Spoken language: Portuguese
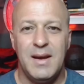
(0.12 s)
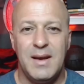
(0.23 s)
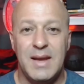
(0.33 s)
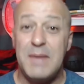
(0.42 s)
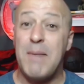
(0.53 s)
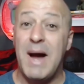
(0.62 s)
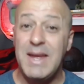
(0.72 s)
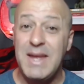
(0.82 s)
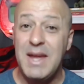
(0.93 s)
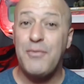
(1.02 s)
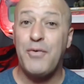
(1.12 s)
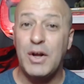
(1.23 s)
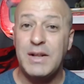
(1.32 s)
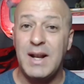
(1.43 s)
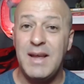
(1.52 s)
E Bahia e
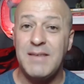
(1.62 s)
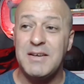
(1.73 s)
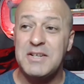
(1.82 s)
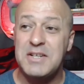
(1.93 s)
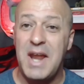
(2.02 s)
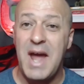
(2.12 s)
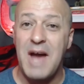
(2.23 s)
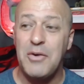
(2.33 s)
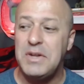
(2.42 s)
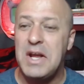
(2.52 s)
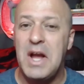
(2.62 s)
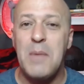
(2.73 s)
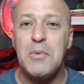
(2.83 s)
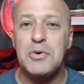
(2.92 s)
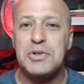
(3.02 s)
Fortaleza estrearam,
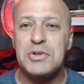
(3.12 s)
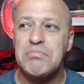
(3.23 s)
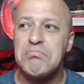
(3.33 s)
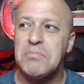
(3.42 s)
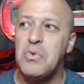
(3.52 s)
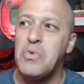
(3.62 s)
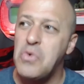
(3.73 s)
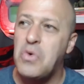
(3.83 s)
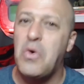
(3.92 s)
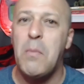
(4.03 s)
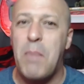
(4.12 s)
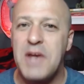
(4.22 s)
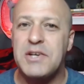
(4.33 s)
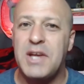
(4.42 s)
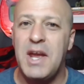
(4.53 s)
digamos, um com o pé
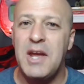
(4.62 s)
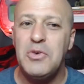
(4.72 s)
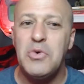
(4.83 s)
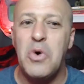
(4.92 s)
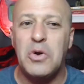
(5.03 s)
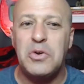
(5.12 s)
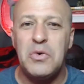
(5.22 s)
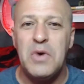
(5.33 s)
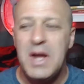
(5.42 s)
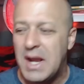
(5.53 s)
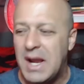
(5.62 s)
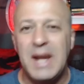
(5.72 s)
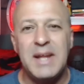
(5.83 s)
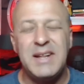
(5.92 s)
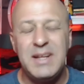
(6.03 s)
esquerdo, outro
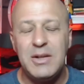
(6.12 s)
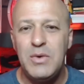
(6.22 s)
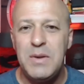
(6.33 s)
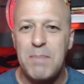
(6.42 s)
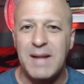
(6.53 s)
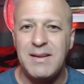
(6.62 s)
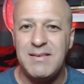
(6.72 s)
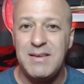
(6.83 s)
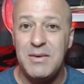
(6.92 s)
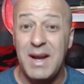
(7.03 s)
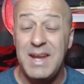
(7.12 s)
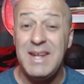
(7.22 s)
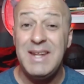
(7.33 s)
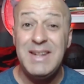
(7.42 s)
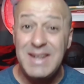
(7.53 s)
garantido um empatezinho aí
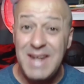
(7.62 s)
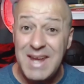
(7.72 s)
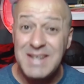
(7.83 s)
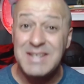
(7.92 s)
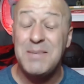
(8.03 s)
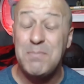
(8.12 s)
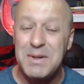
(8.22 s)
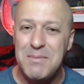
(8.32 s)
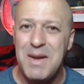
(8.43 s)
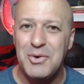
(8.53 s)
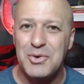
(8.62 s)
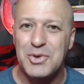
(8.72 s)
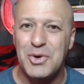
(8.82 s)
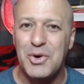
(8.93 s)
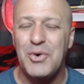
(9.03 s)
neste primeiro
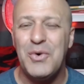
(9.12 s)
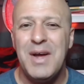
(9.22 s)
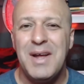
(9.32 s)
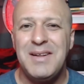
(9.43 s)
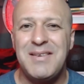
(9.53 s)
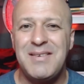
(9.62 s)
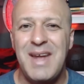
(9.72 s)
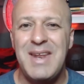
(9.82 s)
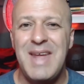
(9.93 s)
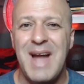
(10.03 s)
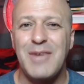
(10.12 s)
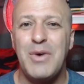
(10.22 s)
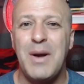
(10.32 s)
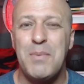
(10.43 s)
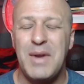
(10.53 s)
jogo de Série A do
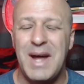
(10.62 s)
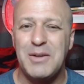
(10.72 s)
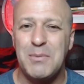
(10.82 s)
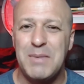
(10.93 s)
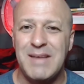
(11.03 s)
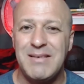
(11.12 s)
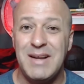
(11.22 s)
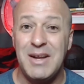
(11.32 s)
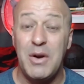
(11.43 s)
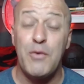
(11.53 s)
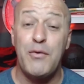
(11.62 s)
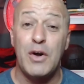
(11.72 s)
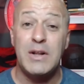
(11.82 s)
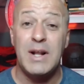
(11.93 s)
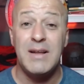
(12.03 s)
Campeonato Brasileiro. Né? O
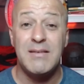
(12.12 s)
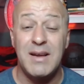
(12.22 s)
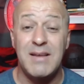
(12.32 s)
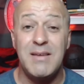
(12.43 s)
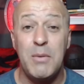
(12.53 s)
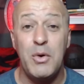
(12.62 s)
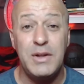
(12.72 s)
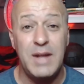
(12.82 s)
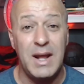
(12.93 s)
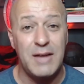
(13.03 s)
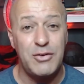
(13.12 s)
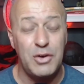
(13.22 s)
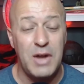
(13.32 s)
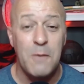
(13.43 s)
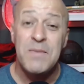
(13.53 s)
Fortaleza recebeu o
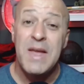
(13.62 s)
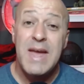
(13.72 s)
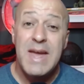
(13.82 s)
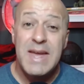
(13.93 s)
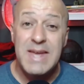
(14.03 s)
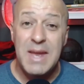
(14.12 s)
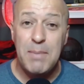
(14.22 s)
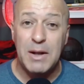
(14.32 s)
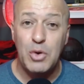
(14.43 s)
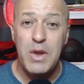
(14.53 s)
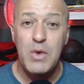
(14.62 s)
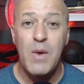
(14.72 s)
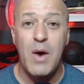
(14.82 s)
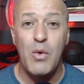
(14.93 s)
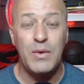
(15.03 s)
Internacional e empatou em 1
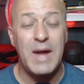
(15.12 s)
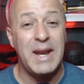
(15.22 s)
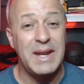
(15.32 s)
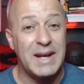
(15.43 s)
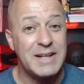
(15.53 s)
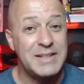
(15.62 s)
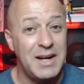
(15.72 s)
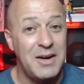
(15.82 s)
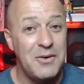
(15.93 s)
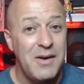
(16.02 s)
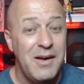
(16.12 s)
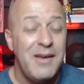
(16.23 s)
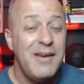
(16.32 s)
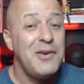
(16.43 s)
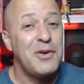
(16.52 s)
a 1 na Arena Castelão.
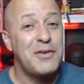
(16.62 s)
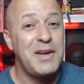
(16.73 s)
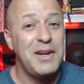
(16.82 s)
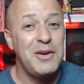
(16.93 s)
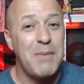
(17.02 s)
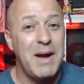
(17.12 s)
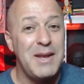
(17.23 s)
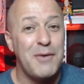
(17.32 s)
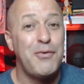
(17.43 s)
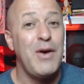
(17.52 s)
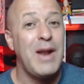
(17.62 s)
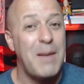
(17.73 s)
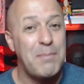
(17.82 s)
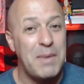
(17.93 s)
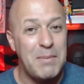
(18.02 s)
E o nosso querido Bahia foi lá
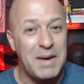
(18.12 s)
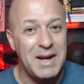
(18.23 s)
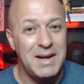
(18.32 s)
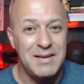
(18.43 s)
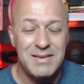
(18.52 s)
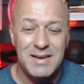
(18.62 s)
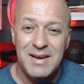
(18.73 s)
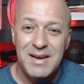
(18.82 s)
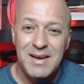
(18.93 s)
para Bragança.